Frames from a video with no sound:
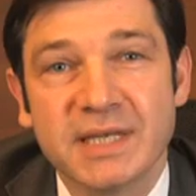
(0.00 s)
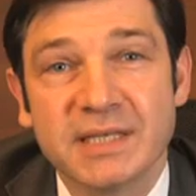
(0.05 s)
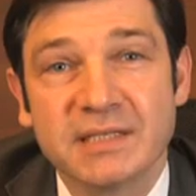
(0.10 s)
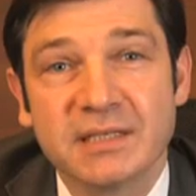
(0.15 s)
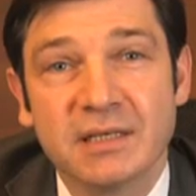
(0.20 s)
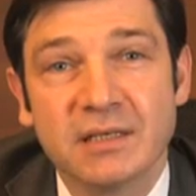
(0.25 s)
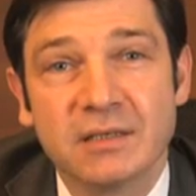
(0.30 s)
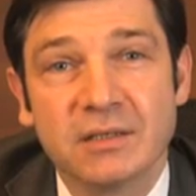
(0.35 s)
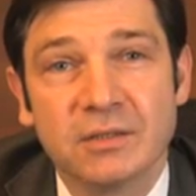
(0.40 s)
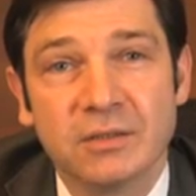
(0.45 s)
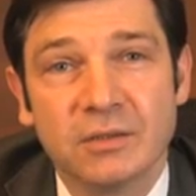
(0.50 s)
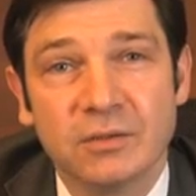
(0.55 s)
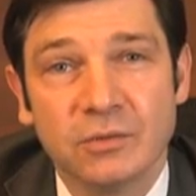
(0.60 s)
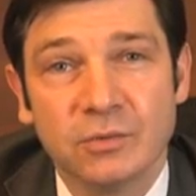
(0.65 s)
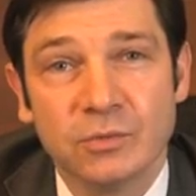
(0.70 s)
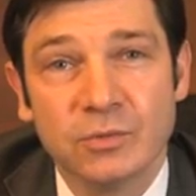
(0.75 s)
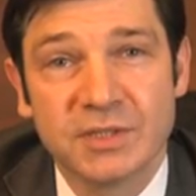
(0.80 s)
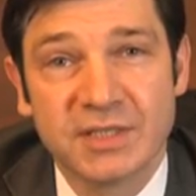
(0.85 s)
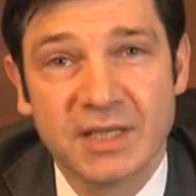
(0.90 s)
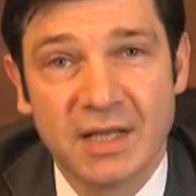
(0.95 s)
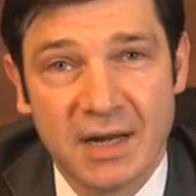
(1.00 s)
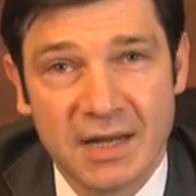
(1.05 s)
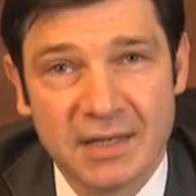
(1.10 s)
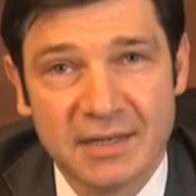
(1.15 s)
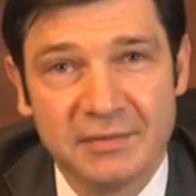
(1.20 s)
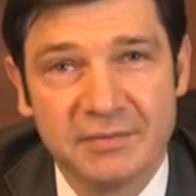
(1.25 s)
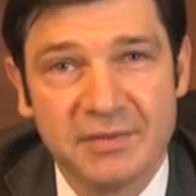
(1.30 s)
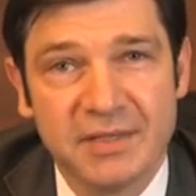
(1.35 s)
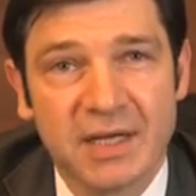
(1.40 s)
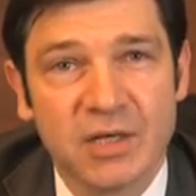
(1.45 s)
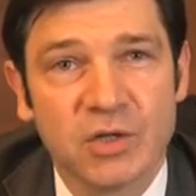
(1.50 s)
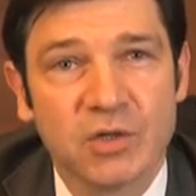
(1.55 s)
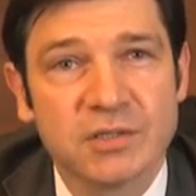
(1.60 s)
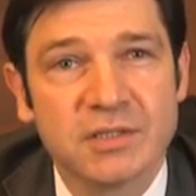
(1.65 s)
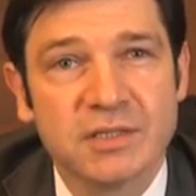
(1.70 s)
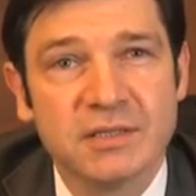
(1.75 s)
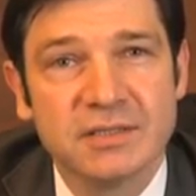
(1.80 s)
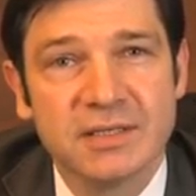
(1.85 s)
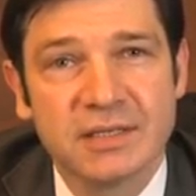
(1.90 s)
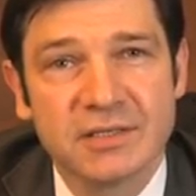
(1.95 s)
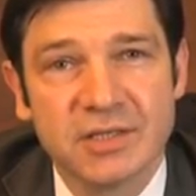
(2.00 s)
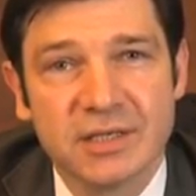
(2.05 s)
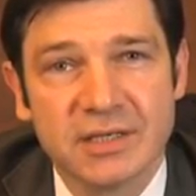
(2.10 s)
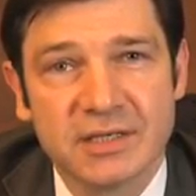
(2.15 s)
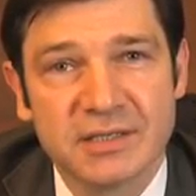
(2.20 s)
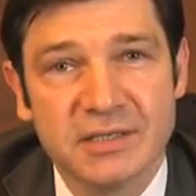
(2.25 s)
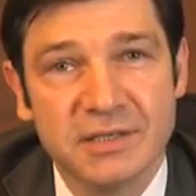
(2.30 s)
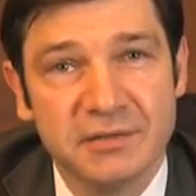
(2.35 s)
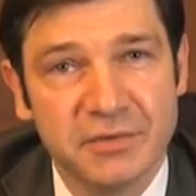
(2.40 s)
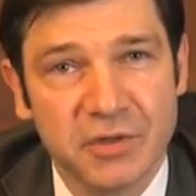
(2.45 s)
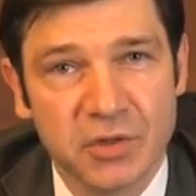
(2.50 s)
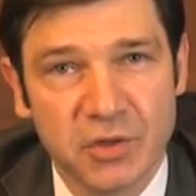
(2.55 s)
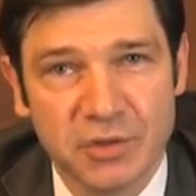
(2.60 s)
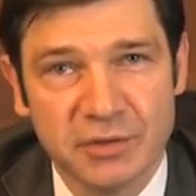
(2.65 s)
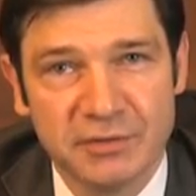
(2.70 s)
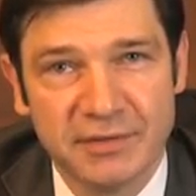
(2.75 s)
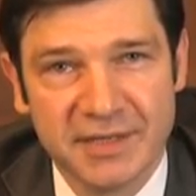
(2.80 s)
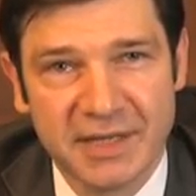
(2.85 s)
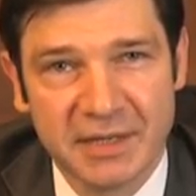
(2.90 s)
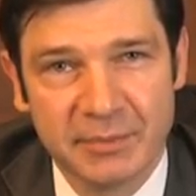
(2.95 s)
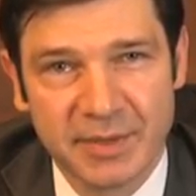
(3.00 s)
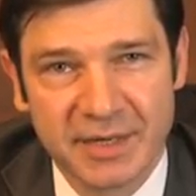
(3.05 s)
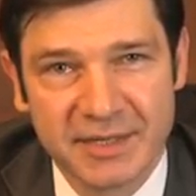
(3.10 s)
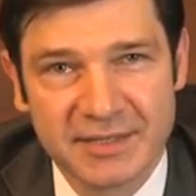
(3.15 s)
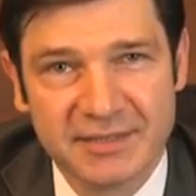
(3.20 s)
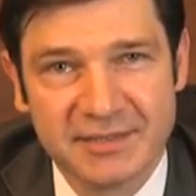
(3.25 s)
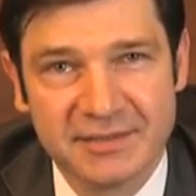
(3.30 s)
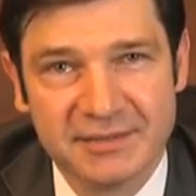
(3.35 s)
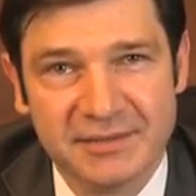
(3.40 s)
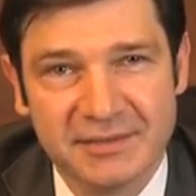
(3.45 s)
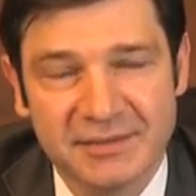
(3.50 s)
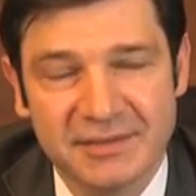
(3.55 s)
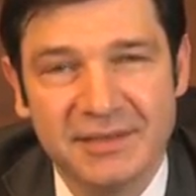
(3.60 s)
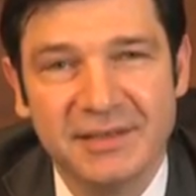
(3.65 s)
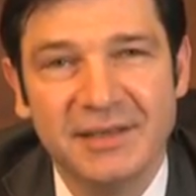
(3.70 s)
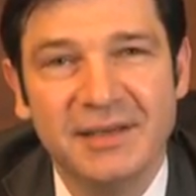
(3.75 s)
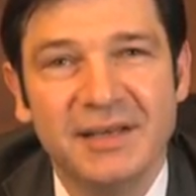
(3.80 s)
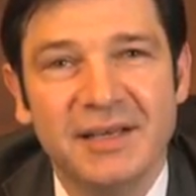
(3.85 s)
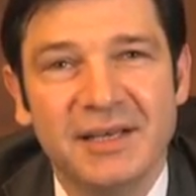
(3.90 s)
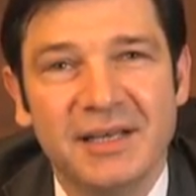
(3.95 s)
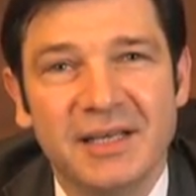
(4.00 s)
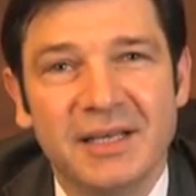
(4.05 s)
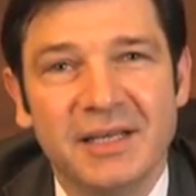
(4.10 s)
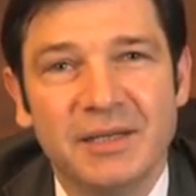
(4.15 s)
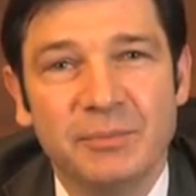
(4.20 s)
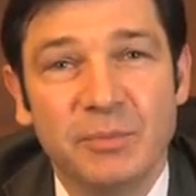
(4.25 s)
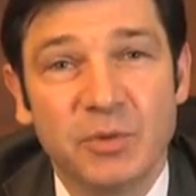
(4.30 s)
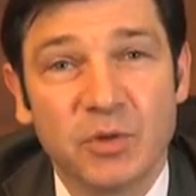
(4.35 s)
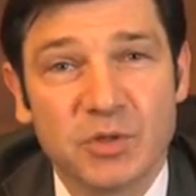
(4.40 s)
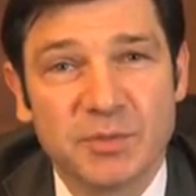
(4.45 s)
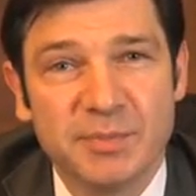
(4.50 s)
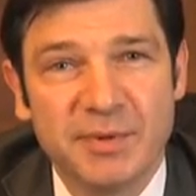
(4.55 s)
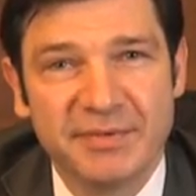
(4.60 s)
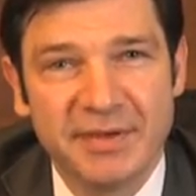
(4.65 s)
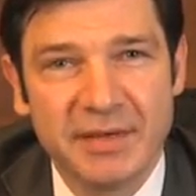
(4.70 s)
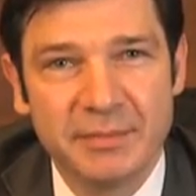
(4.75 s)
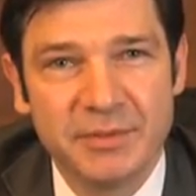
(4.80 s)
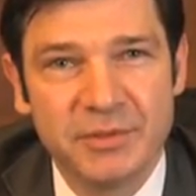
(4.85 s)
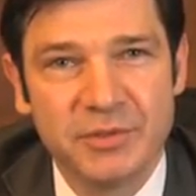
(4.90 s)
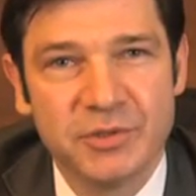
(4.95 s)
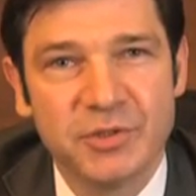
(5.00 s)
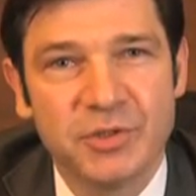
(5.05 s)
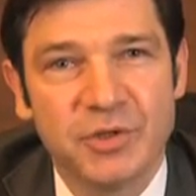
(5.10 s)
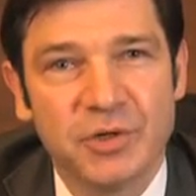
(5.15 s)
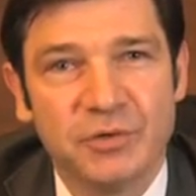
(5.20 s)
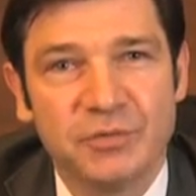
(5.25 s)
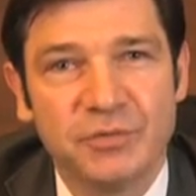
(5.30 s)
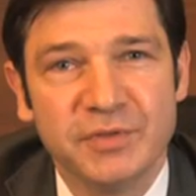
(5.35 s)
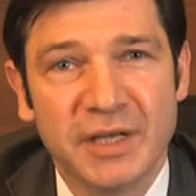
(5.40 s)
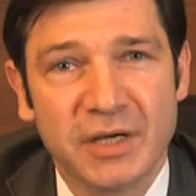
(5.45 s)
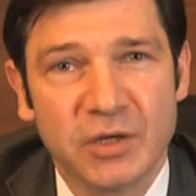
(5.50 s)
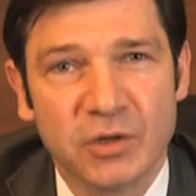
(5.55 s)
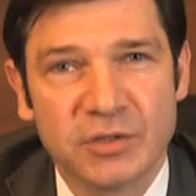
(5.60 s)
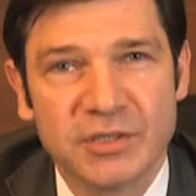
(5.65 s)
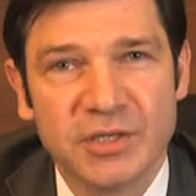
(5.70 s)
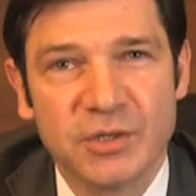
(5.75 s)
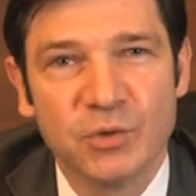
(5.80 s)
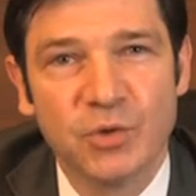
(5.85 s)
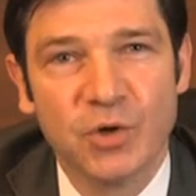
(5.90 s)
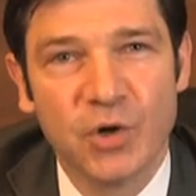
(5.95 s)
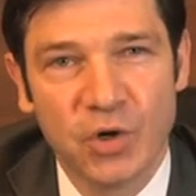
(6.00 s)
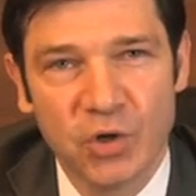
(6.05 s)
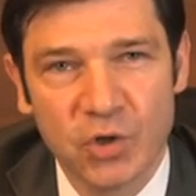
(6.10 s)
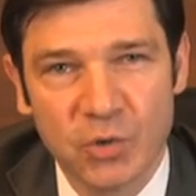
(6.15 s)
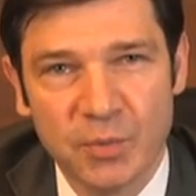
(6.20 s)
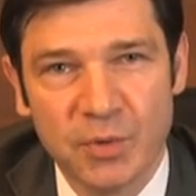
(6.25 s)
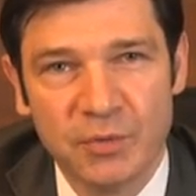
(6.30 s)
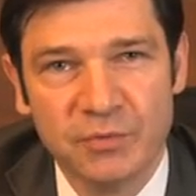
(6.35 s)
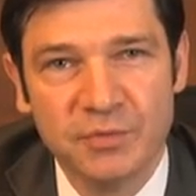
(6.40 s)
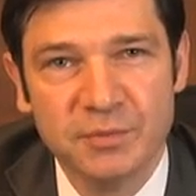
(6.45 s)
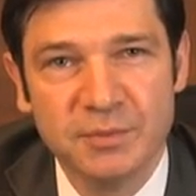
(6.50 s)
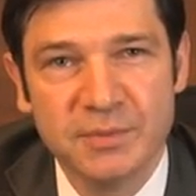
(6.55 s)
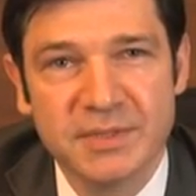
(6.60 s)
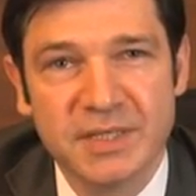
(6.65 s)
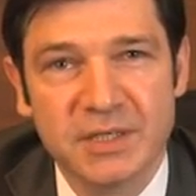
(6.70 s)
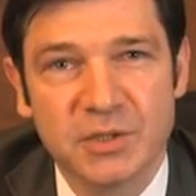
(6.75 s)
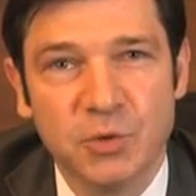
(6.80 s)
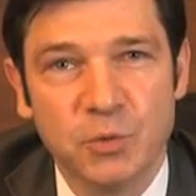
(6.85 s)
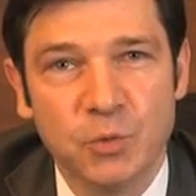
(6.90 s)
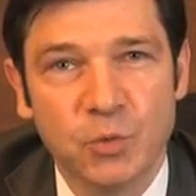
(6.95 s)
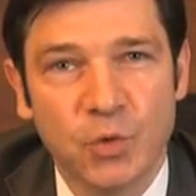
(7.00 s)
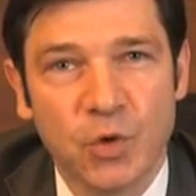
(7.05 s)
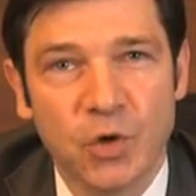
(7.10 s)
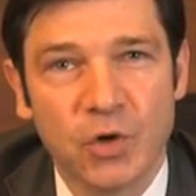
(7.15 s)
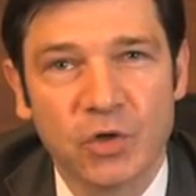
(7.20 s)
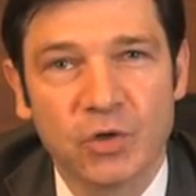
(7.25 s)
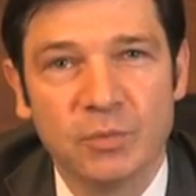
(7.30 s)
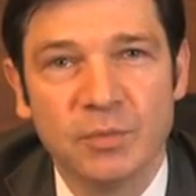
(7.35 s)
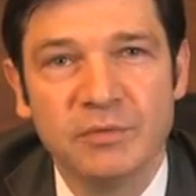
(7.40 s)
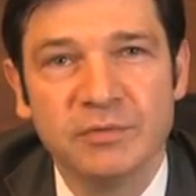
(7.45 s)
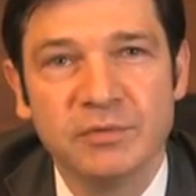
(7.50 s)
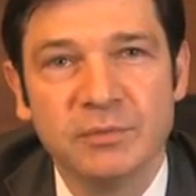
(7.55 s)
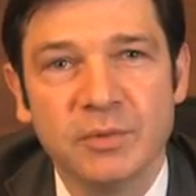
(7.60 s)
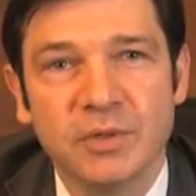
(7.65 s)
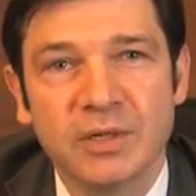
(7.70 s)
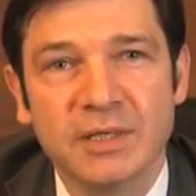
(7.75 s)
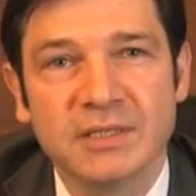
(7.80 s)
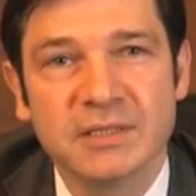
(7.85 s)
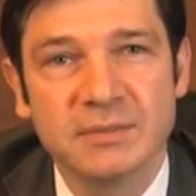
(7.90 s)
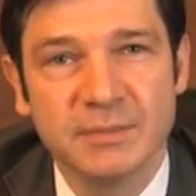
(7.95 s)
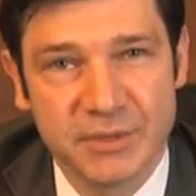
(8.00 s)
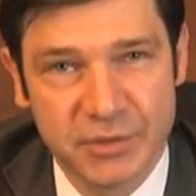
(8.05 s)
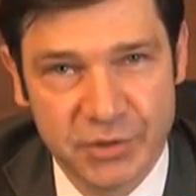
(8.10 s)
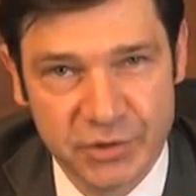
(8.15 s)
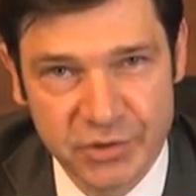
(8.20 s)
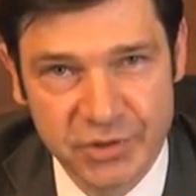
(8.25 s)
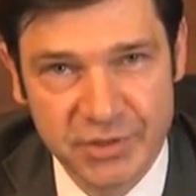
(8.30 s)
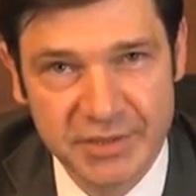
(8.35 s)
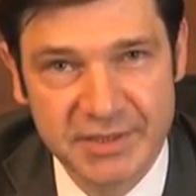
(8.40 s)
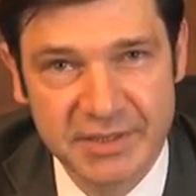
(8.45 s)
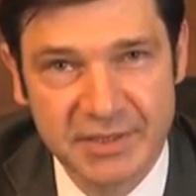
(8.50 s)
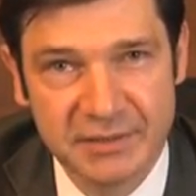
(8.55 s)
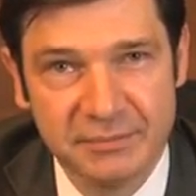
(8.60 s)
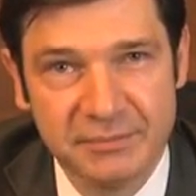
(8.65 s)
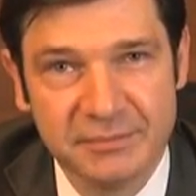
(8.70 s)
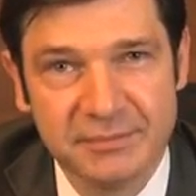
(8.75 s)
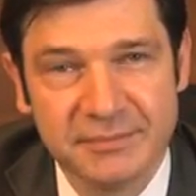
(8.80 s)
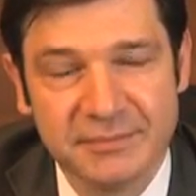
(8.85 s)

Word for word: zasad ustalania wynagrodzeń za czas niewykonywania pracy. Porozmawiamy dziś o wynagrodzeniu chorobowym, zasiłku chorobowym oraz macierzyńskim.